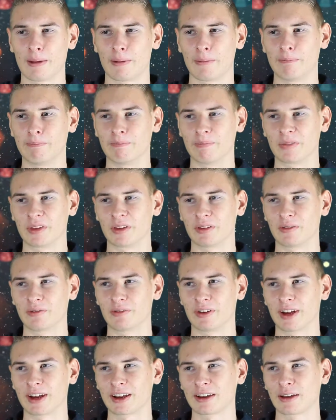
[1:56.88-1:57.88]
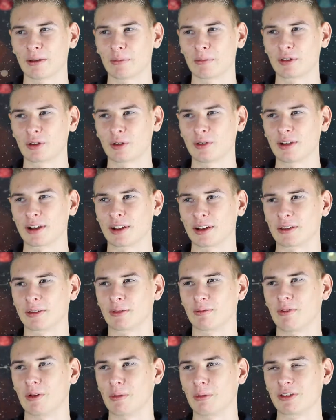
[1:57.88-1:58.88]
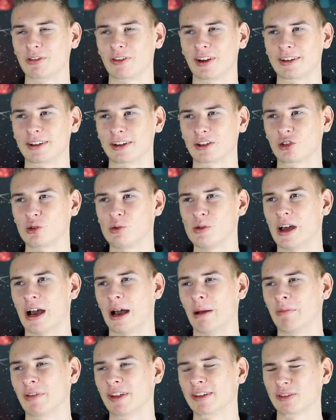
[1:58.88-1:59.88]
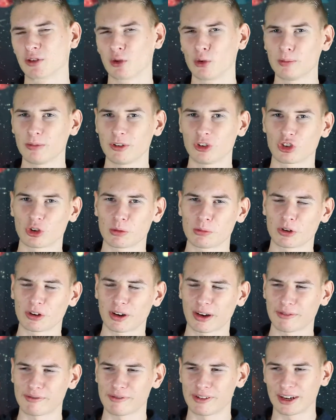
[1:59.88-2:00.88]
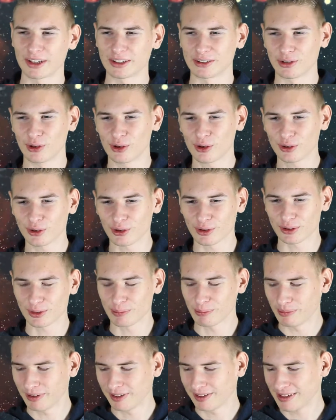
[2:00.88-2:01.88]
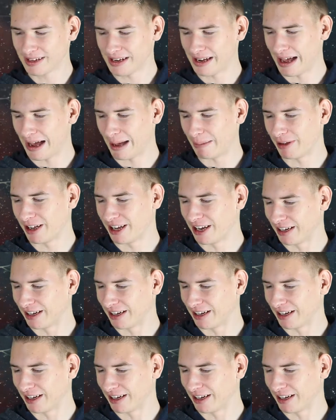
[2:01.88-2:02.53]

ähm, Weihnachten am Sonntag ist und wir bis Freitag Schule haben. Das trübt die Stimmung dann vielleicht doch noch so ein bisschen, aber